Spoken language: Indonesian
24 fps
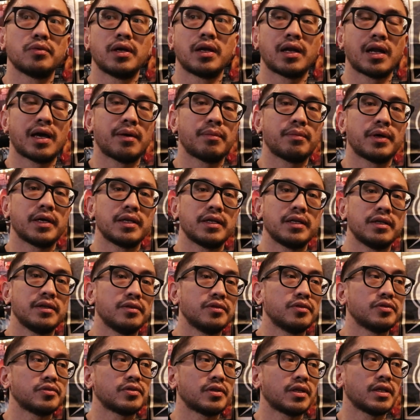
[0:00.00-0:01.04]
udah lama di
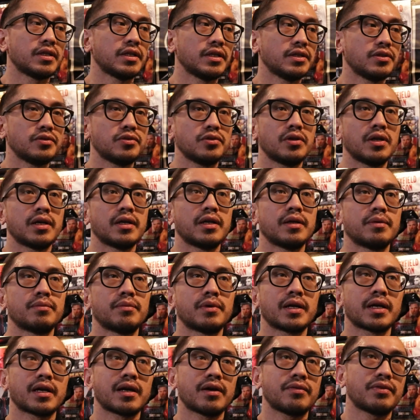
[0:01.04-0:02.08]
industri mm -hmm. tinju lah dan
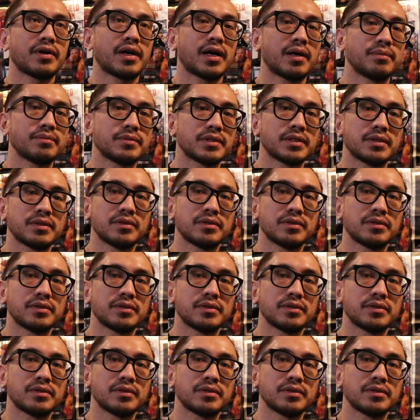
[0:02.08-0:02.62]
mereka paham